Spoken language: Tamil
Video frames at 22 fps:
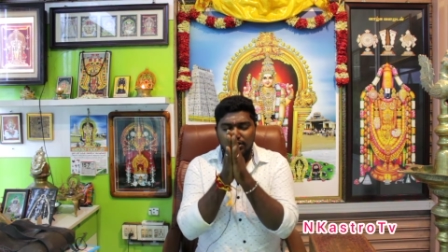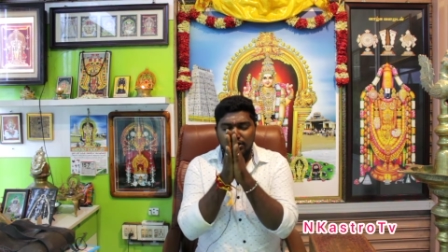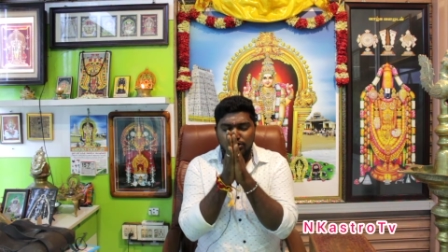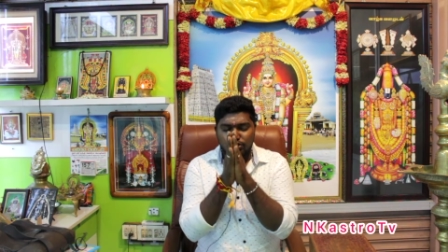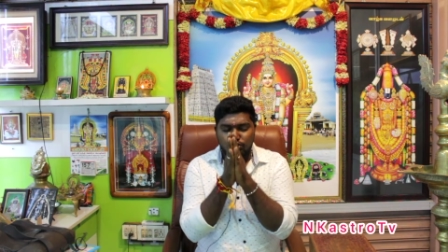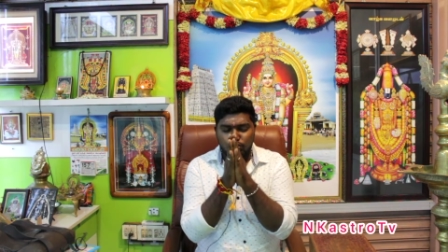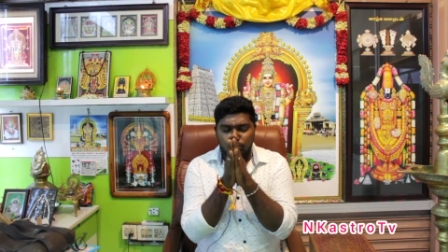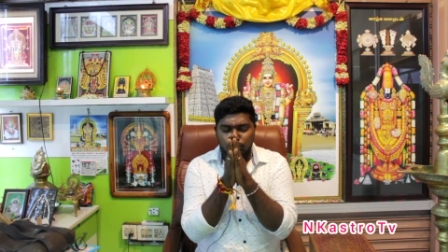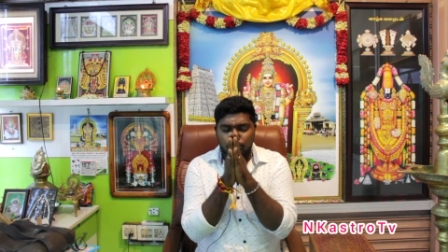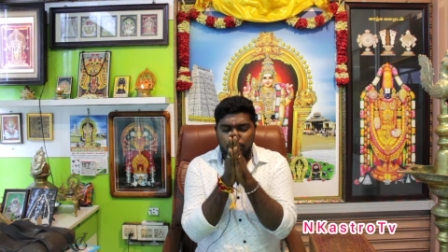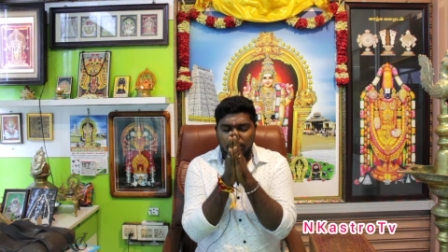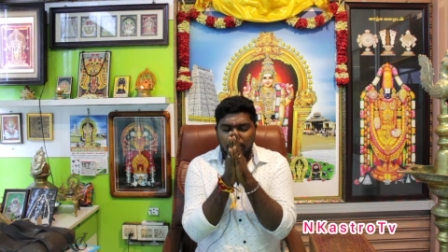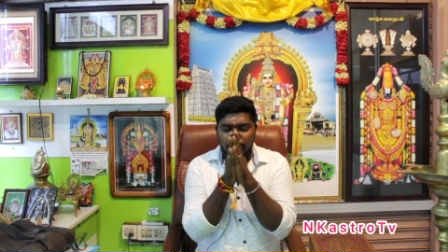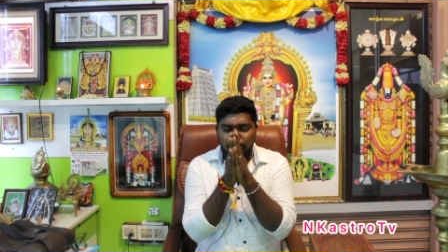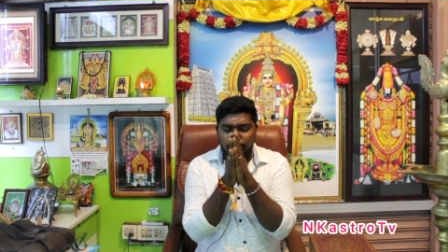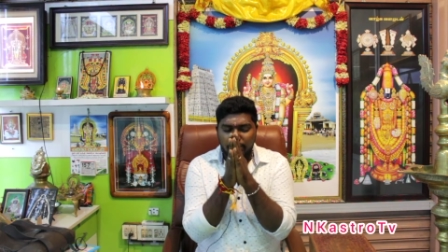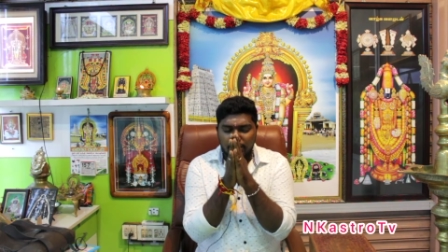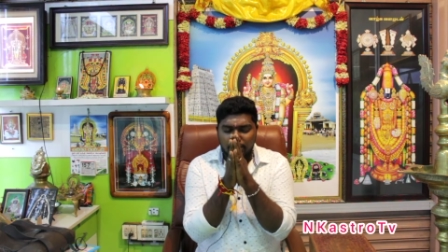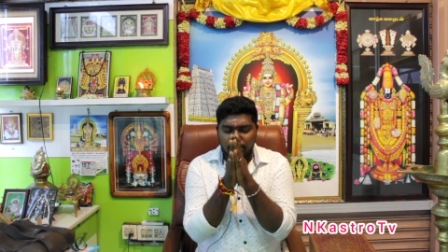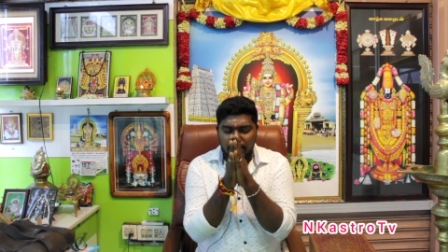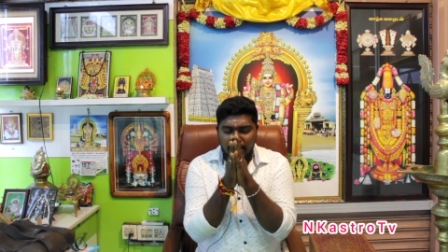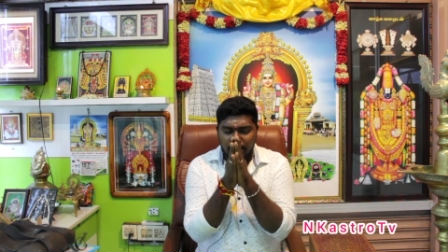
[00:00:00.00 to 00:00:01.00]
திருச்செந்தூர்
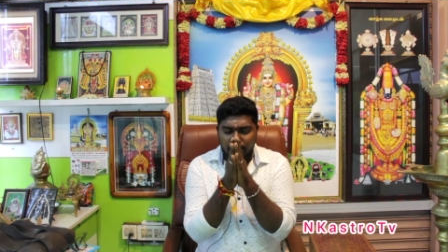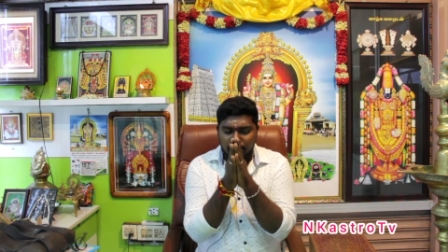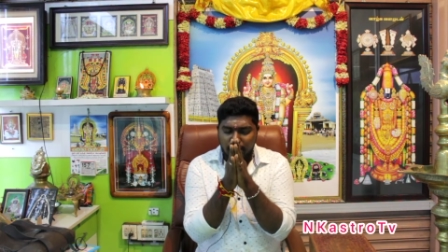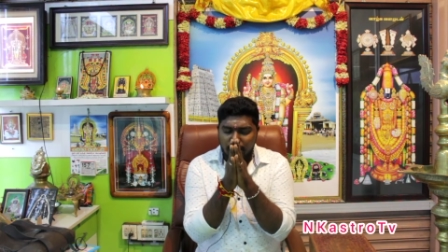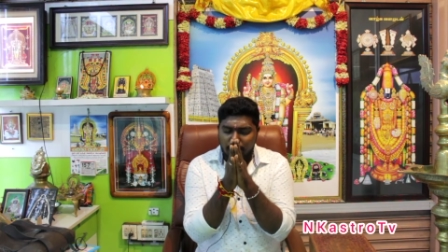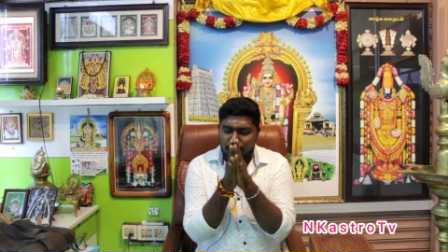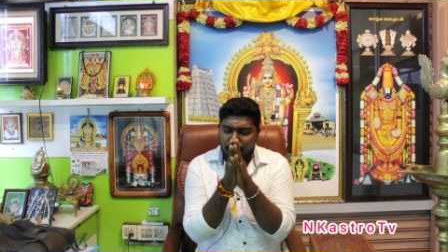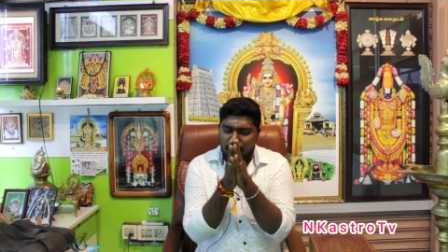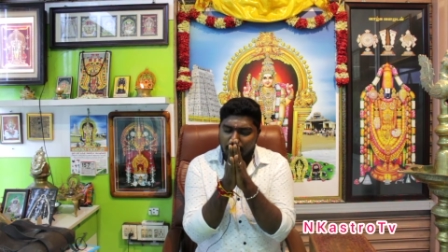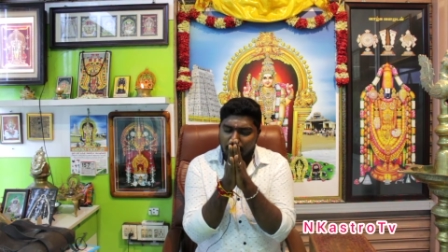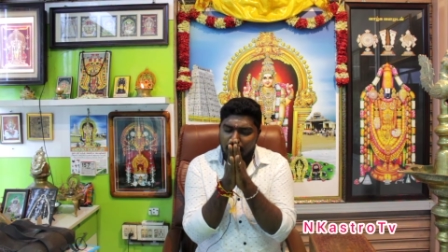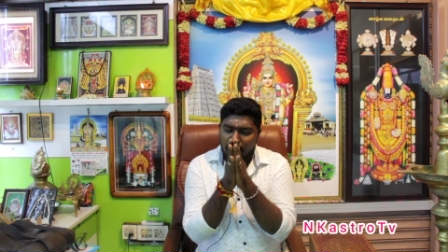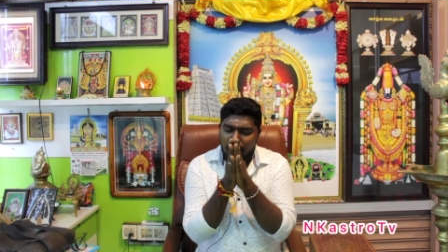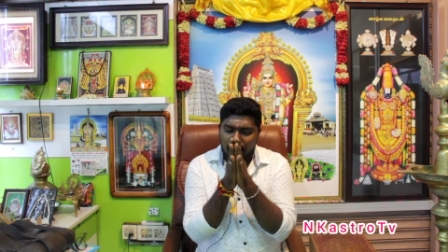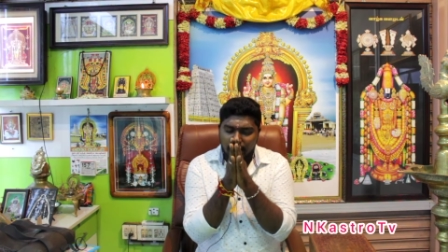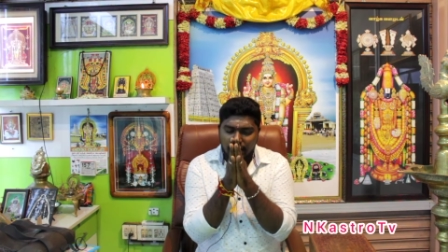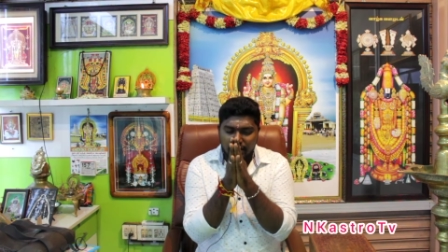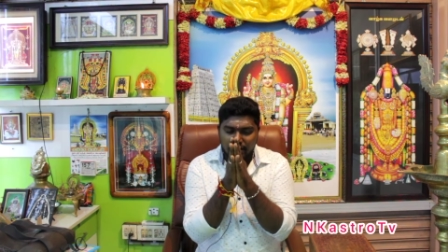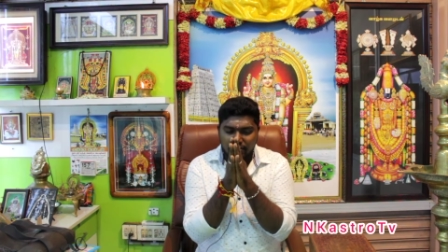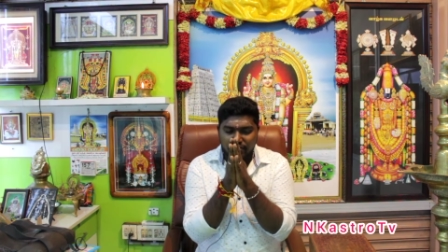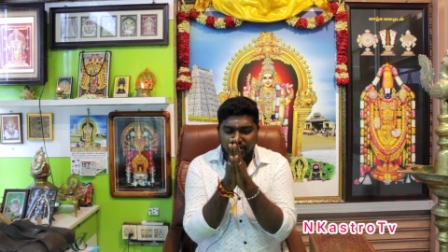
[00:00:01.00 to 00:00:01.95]
முருகப்பெருமானை மனமாற